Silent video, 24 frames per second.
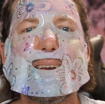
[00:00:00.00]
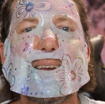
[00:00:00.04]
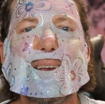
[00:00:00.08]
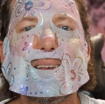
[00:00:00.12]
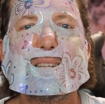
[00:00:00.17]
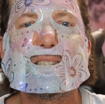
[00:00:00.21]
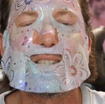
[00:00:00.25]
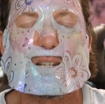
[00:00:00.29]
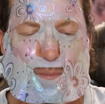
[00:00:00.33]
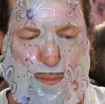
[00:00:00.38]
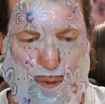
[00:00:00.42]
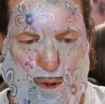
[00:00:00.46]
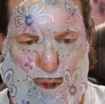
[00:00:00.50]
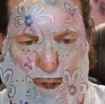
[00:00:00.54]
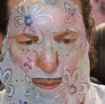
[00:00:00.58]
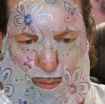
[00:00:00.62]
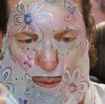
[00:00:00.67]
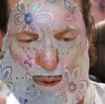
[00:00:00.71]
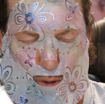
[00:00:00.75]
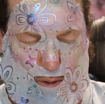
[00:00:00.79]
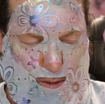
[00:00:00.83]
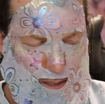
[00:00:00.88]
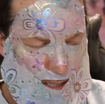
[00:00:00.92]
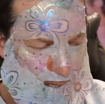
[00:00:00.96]
riesen
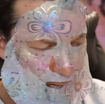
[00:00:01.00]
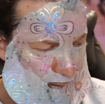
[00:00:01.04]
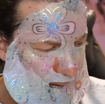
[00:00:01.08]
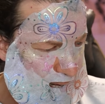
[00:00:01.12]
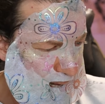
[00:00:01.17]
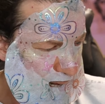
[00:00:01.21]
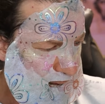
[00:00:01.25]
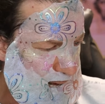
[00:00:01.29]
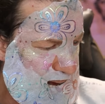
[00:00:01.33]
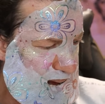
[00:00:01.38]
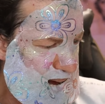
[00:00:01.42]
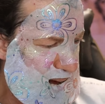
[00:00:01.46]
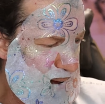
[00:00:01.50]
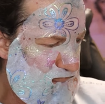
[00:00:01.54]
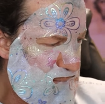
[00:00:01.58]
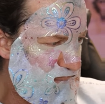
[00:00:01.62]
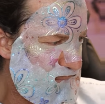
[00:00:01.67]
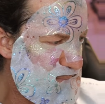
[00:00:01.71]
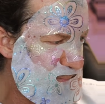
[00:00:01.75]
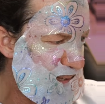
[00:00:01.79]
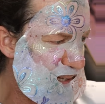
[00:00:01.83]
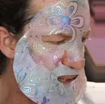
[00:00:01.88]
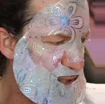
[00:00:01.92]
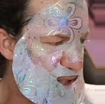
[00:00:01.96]
Pluspunkt.
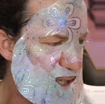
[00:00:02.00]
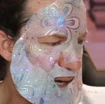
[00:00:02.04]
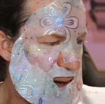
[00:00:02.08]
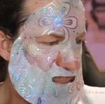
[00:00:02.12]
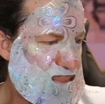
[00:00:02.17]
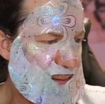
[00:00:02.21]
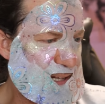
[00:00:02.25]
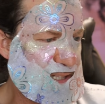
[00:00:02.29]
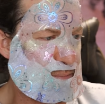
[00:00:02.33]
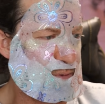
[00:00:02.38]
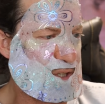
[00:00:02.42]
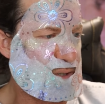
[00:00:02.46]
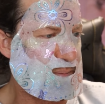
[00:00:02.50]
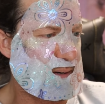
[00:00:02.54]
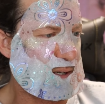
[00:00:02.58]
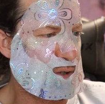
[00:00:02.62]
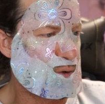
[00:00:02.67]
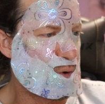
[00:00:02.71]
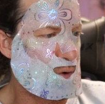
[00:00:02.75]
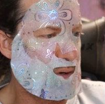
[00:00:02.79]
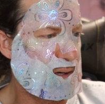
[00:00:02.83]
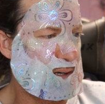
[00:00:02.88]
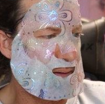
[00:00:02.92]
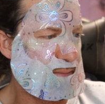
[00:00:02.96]
Ähm, so, jetzt muss ich mal
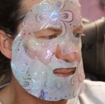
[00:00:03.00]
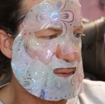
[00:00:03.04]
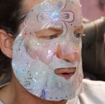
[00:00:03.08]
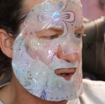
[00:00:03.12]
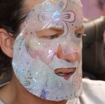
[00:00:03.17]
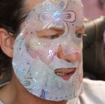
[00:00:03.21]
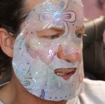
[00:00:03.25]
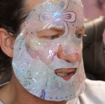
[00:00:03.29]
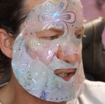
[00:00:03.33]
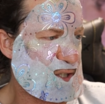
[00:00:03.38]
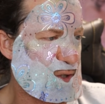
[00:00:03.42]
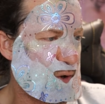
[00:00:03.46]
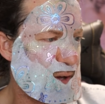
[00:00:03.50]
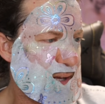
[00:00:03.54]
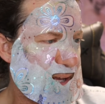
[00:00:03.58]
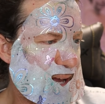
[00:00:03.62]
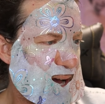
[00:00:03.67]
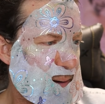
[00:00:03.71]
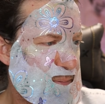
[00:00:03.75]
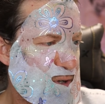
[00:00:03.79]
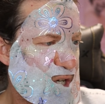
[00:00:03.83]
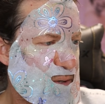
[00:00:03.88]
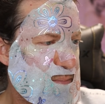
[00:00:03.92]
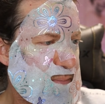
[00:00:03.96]
gucken, wo ich das Zeug
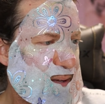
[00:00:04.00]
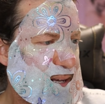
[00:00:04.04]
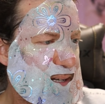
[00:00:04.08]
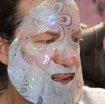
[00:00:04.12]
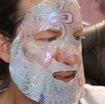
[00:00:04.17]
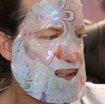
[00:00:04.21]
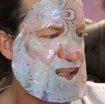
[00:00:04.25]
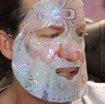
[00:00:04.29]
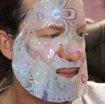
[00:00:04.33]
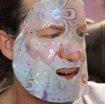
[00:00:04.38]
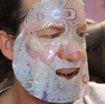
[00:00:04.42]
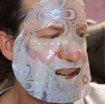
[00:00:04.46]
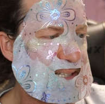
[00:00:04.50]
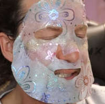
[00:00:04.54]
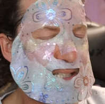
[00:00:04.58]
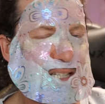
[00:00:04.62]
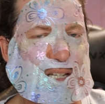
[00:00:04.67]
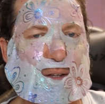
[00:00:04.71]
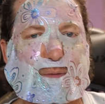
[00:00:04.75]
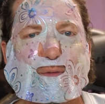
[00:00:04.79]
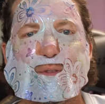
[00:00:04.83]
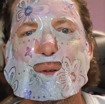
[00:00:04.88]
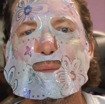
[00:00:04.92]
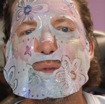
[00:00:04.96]
abschmiere.
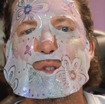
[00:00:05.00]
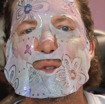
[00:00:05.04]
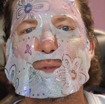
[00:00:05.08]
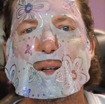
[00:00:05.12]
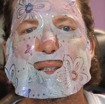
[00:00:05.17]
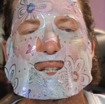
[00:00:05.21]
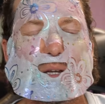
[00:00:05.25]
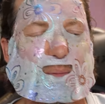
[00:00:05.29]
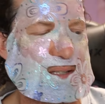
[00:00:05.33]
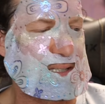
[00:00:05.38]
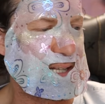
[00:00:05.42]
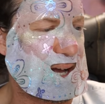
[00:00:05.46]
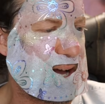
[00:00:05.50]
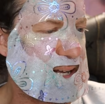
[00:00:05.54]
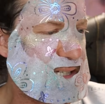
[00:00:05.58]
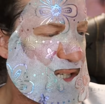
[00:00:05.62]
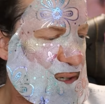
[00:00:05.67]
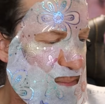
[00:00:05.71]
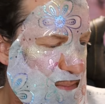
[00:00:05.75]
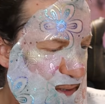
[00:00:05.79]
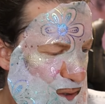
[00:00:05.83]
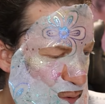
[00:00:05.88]
20, 25 bis 30